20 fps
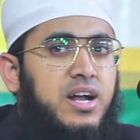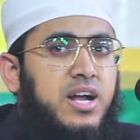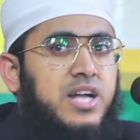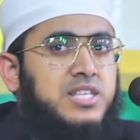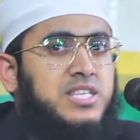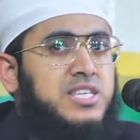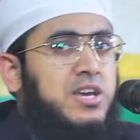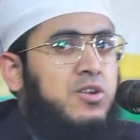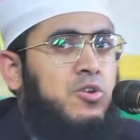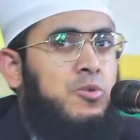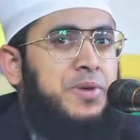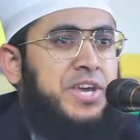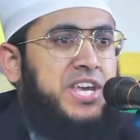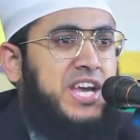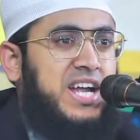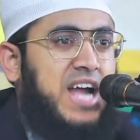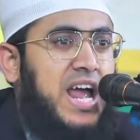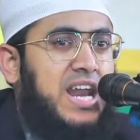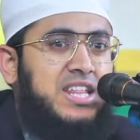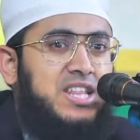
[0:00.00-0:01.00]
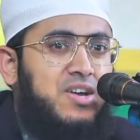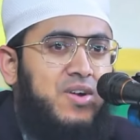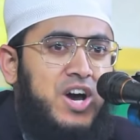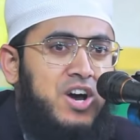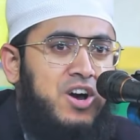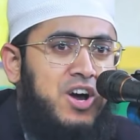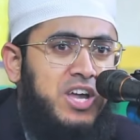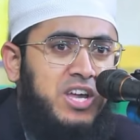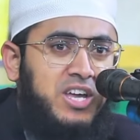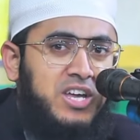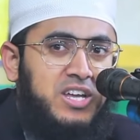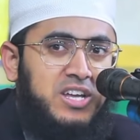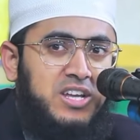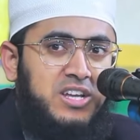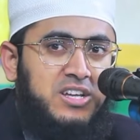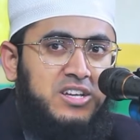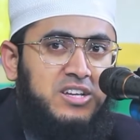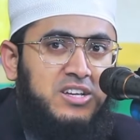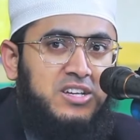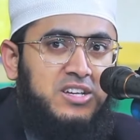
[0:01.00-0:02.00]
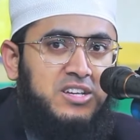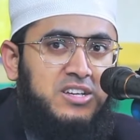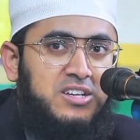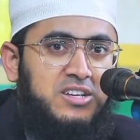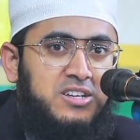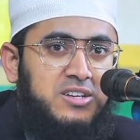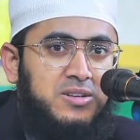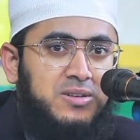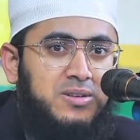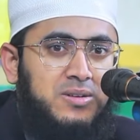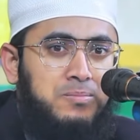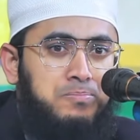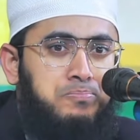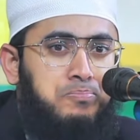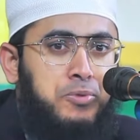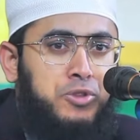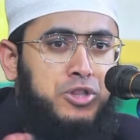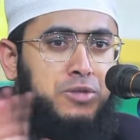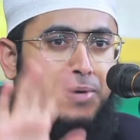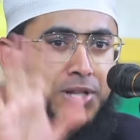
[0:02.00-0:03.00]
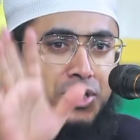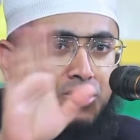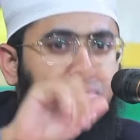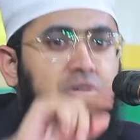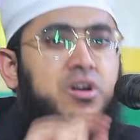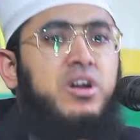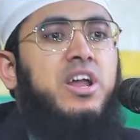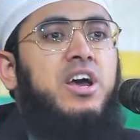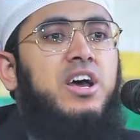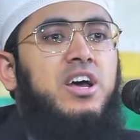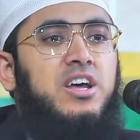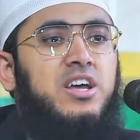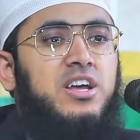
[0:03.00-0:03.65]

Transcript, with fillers: আজকে নবীকে গালি দেওয়া হয় প্রতিবাদ করে না